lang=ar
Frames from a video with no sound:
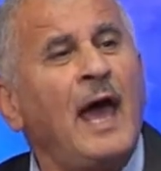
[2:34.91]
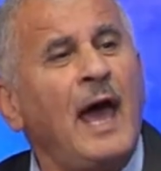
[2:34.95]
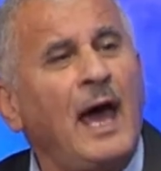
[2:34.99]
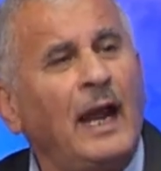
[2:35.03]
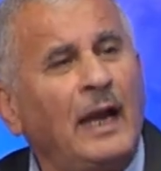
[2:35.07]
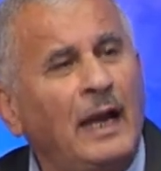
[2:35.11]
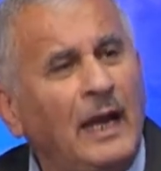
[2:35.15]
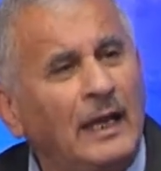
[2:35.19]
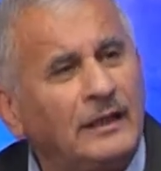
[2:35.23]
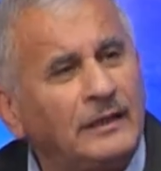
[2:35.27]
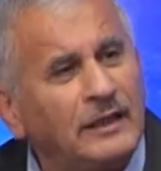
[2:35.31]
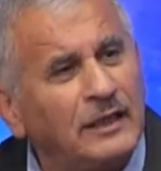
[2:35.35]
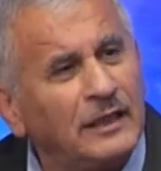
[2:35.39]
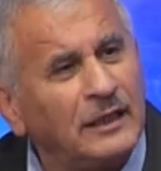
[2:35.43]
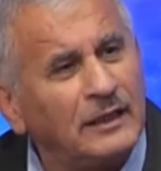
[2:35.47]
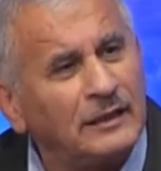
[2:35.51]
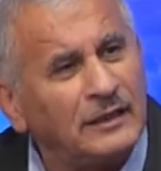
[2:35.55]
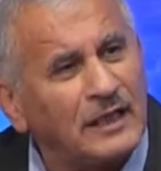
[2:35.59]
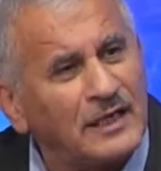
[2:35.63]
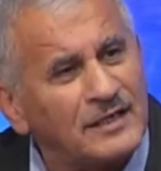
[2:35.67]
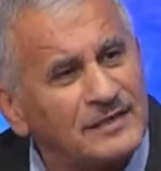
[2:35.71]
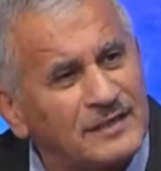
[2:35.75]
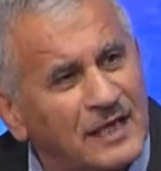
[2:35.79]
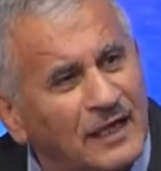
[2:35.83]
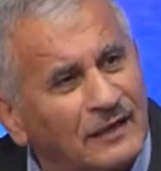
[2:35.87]
التي
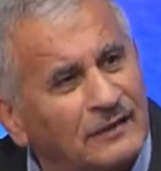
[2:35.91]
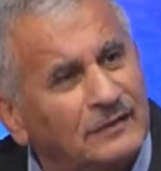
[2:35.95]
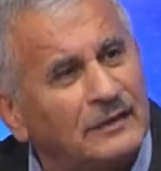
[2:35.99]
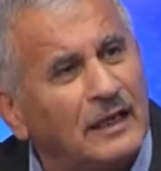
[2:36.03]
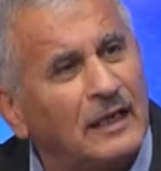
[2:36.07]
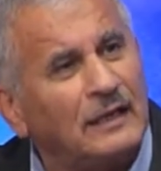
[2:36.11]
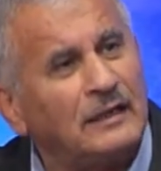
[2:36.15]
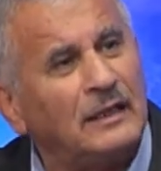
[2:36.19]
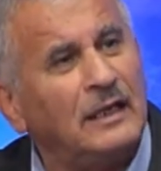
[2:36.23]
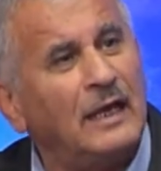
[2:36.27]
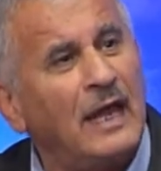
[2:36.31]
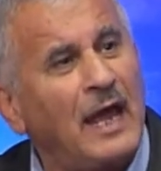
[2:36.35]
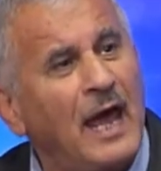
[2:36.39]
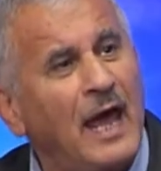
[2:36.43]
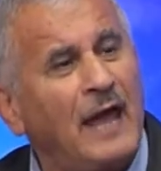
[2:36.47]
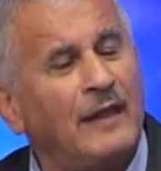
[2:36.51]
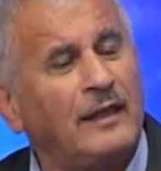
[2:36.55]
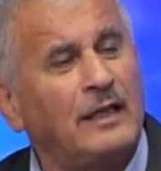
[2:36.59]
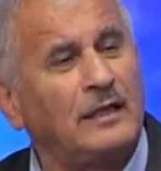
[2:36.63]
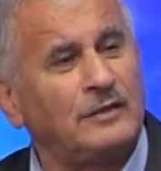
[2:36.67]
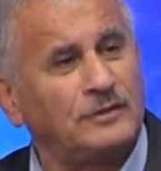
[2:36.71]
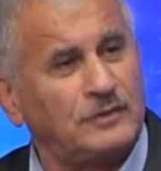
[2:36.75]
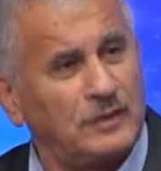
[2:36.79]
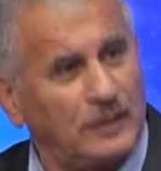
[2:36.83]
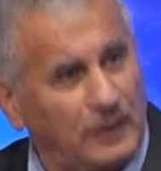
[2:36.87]
تصدت
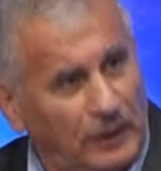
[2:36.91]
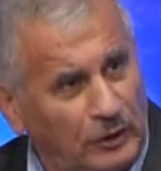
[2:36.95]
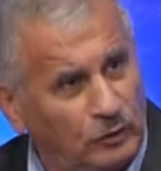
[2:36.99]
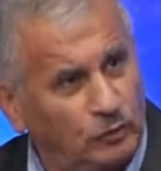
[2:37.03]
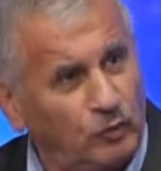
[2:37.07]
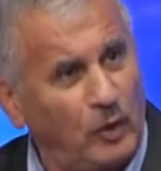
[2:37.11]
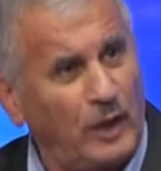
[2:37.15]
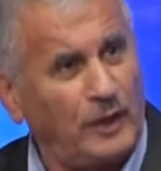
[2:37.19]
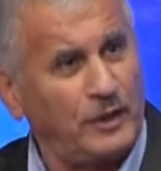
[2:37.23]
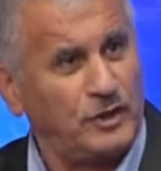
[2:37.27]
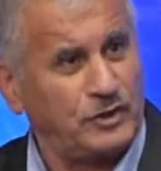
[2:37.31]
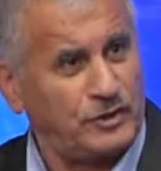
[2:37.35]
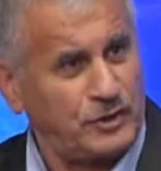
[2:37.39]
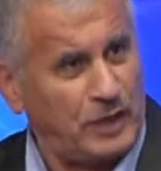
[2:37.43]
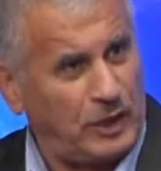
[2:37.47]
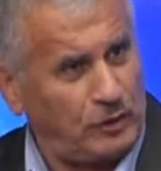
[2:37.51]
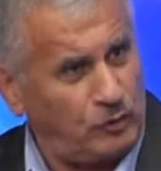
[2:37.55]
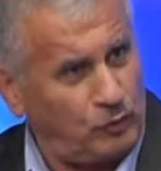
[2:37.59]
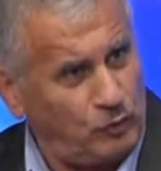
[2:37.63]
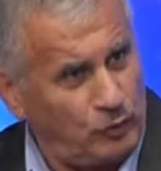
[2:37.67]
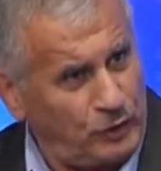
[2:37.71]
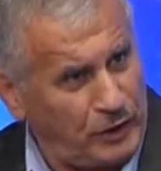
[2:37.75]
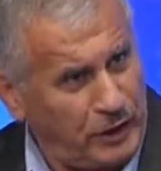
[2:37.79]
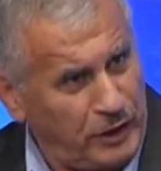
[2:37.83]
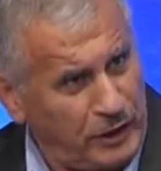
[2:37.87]
لهذا العدوان
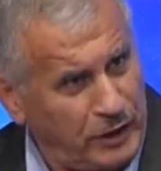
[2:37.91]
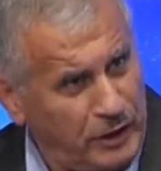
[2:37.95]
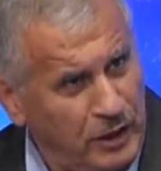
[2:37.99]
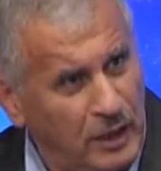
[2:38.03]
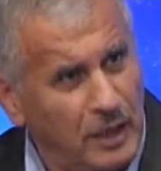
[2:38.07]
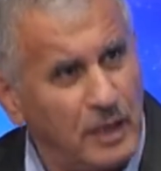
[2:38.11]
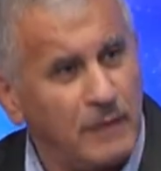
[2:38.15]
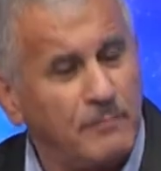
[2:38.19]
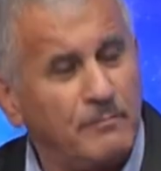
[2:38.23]
الصهيوني